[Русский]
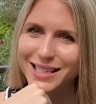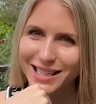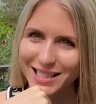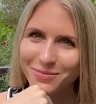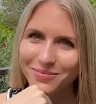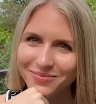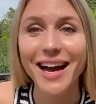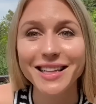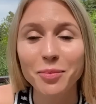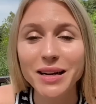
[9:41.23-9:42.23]
создадим.
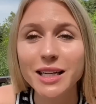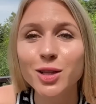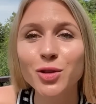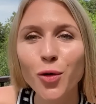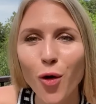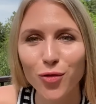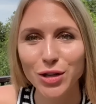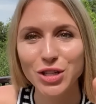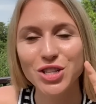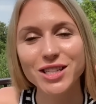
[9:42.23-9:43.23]
Это были
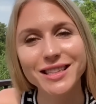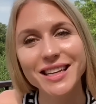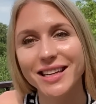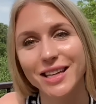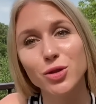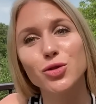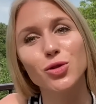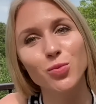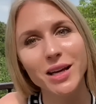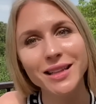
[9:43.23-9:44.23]
новые 4
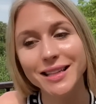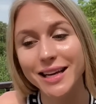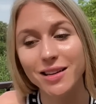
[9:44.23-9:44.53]
инструмента.